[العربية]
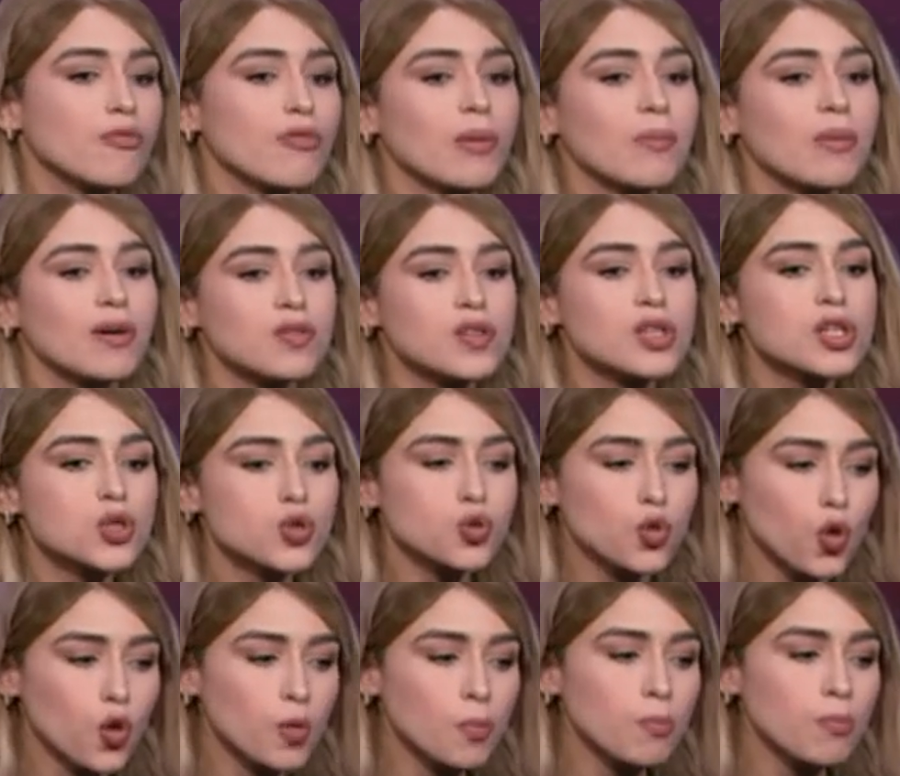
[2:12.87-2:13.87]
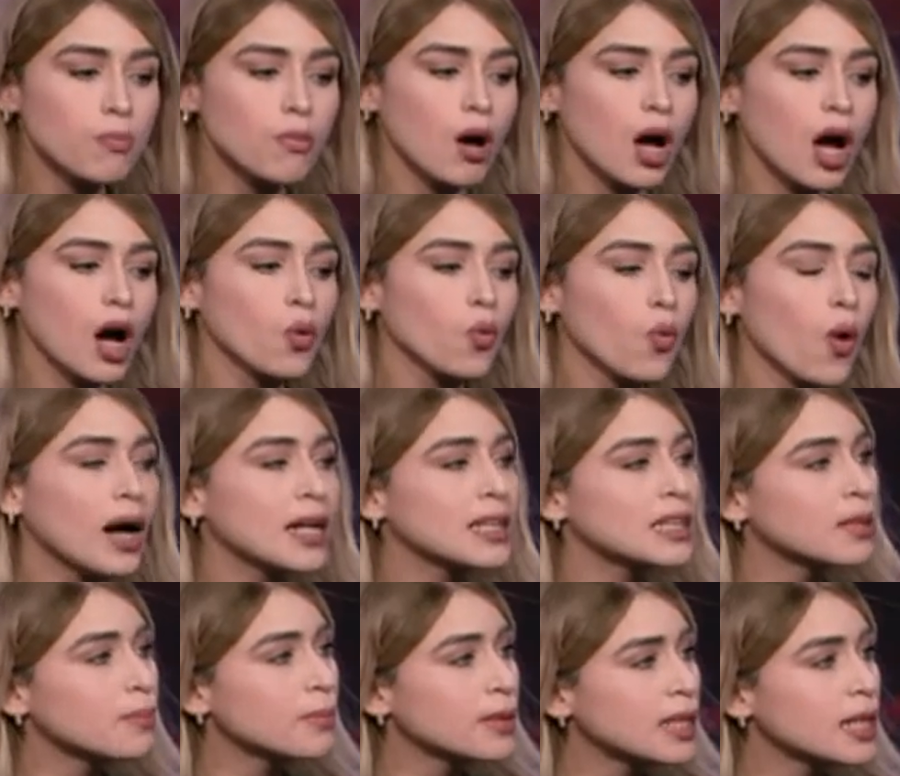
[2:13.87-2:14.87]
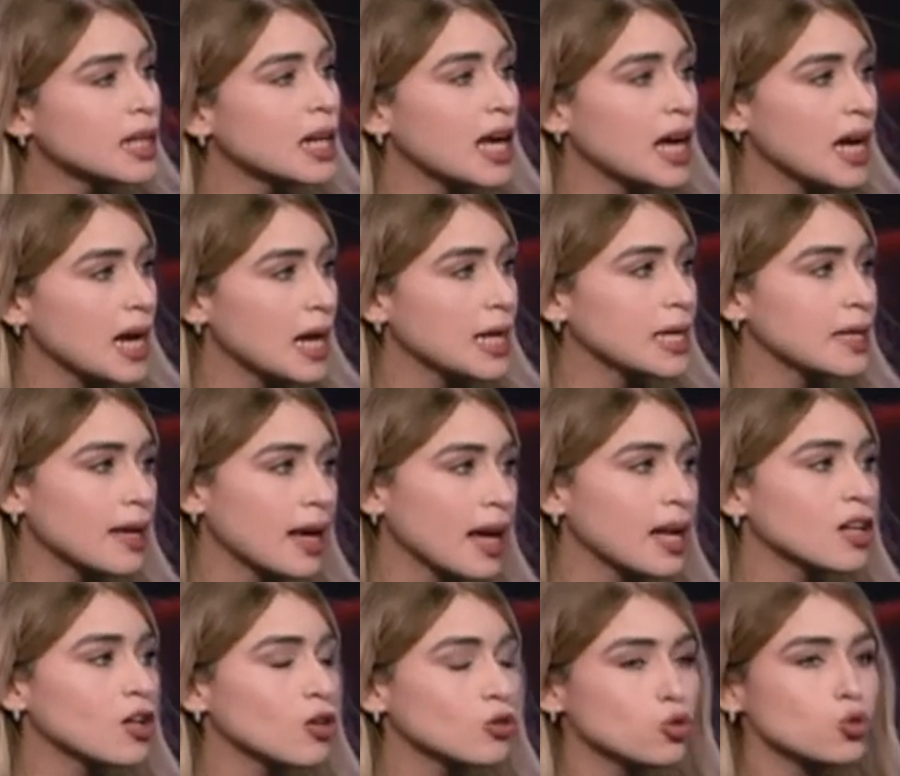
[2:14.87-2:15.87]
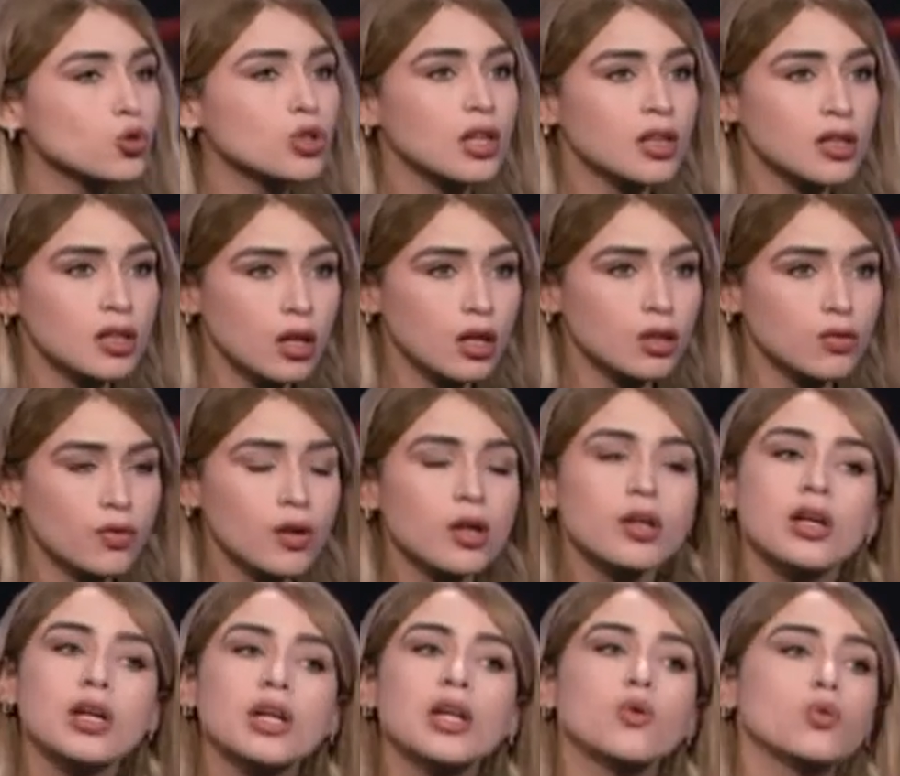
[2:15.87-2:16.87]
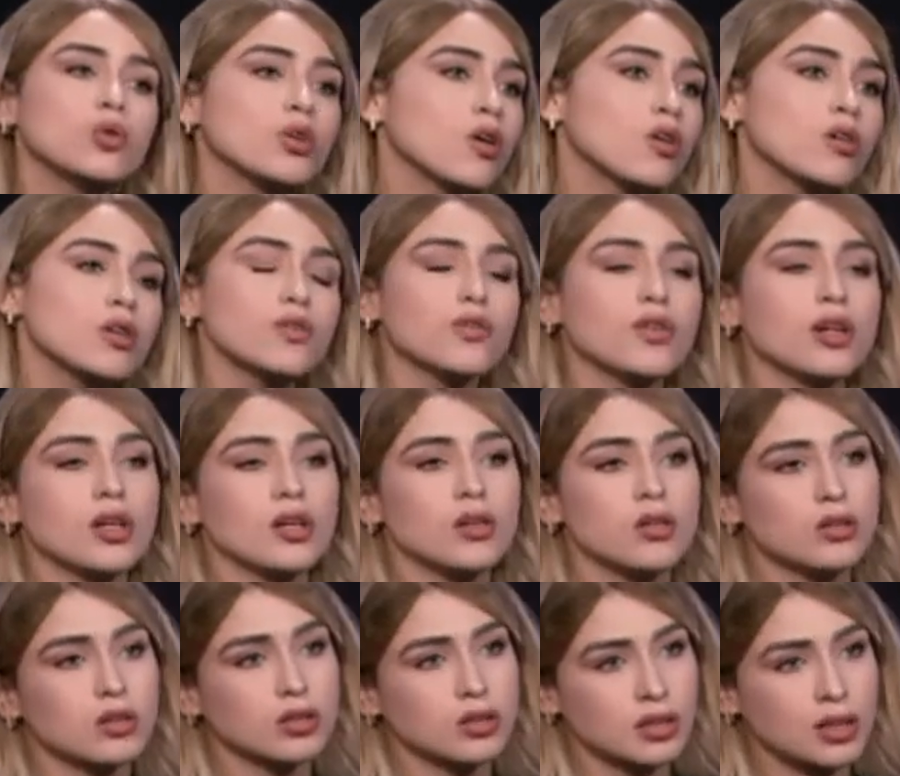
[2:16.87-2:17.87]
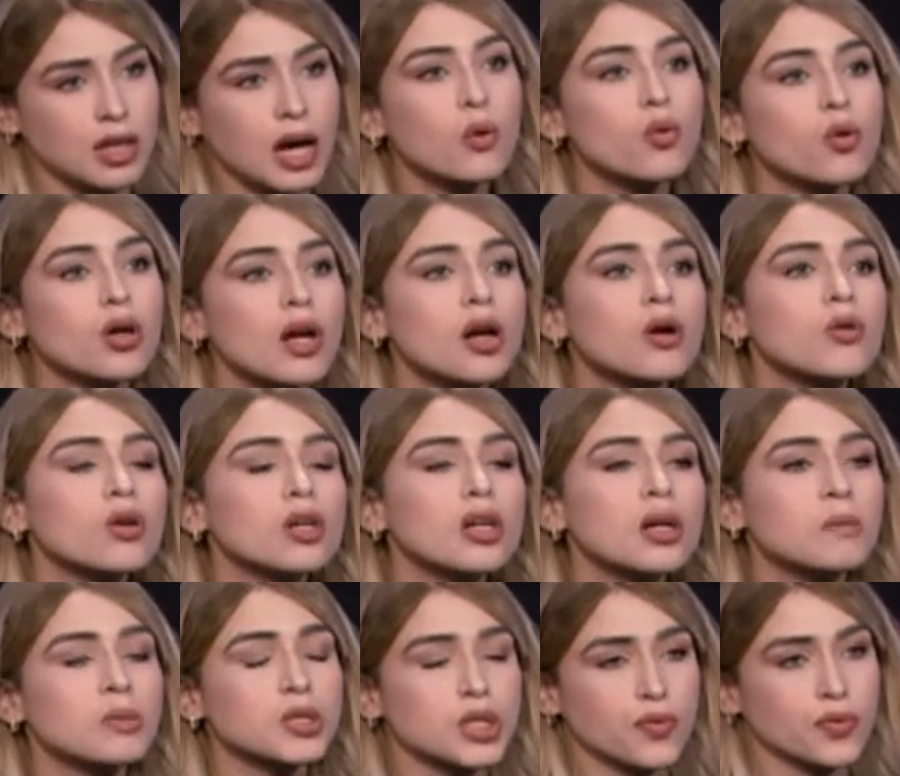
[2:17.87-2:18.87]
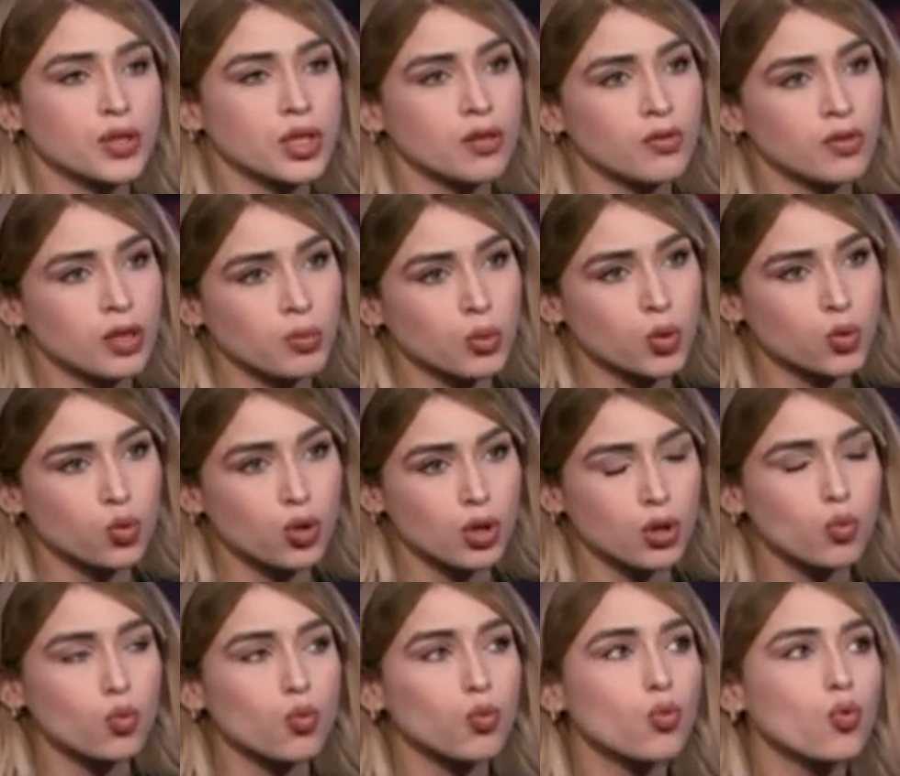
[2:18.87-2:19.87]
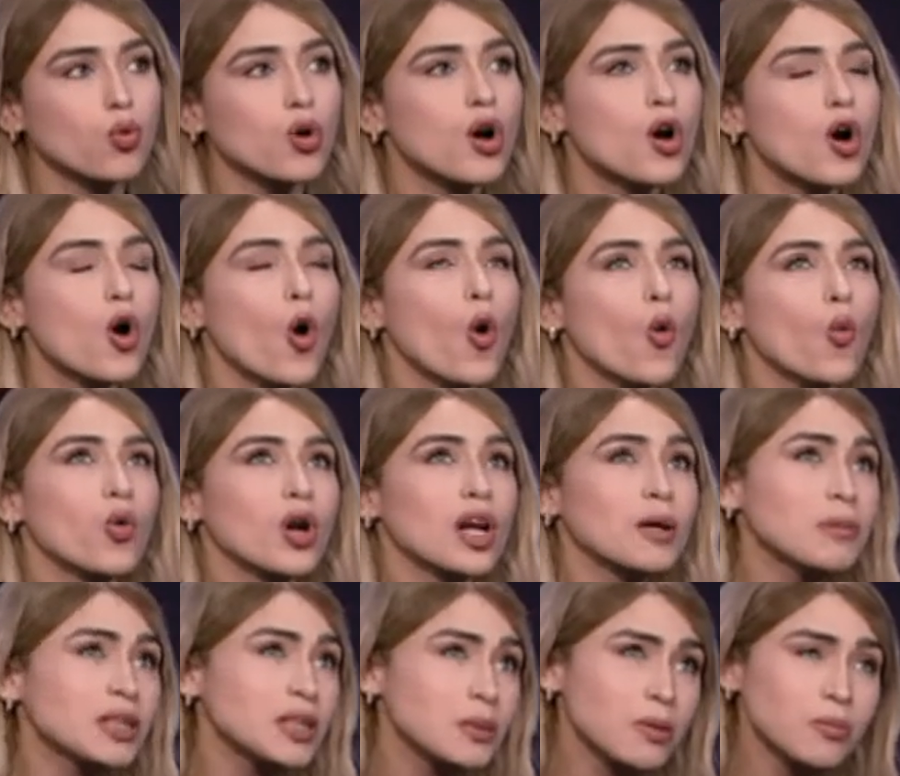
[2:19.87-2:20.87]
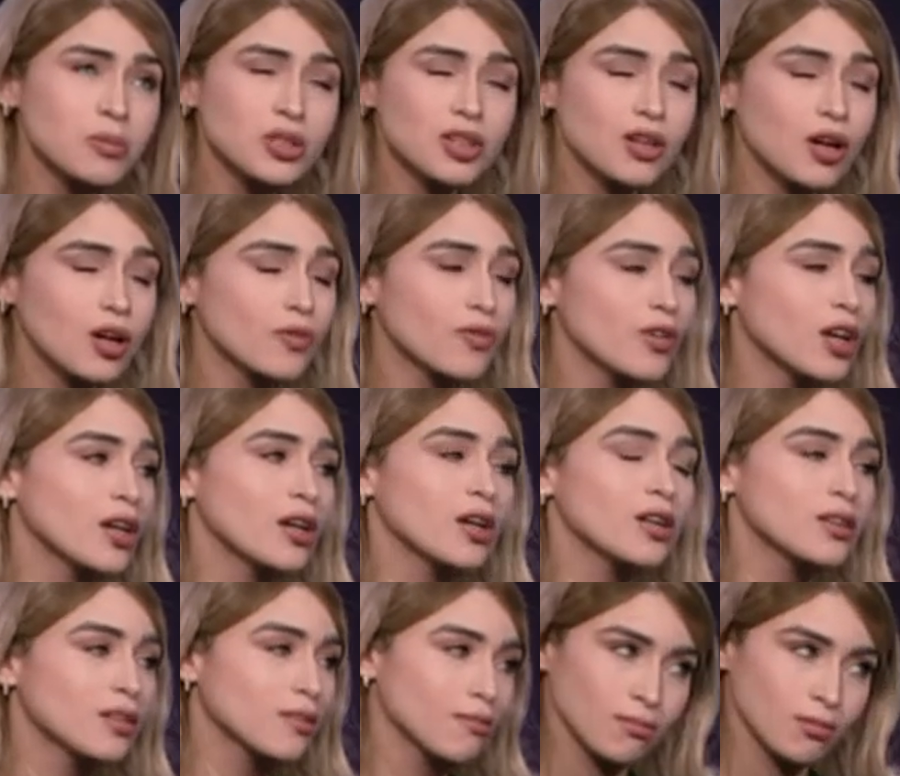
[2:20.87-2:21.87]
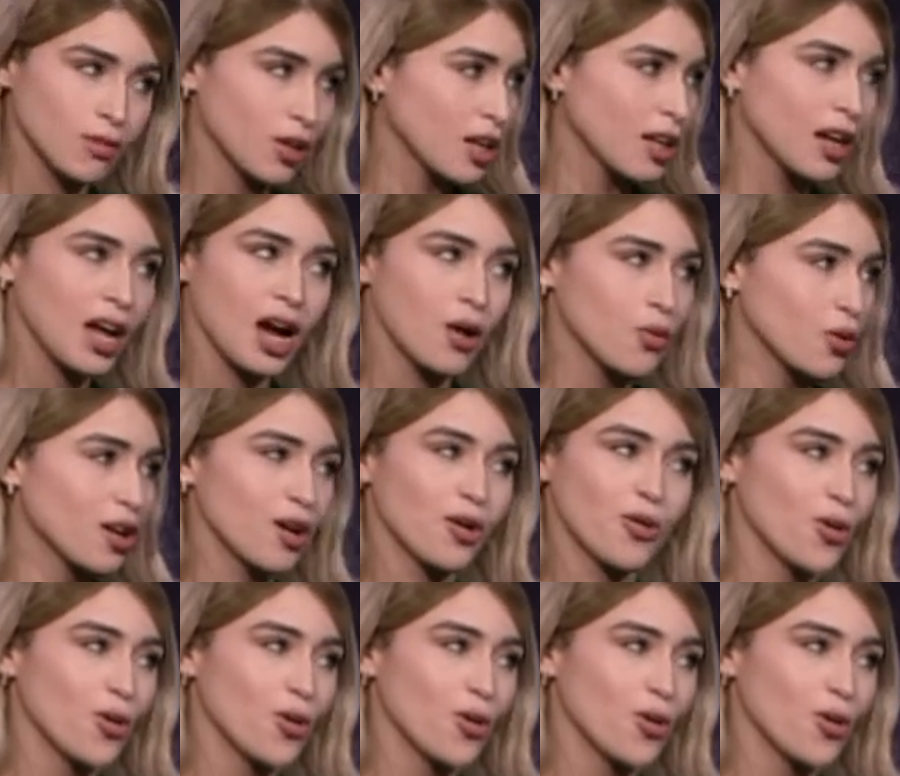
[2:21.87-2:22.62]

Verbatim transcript: فما فيش ام او حد من الاهالي جالي خصوصا للاطفال الا وانهارت في العياط اول اول لما شافتها في الباروكه و... ولما طبعا بتنهار في العياط اللي حوالي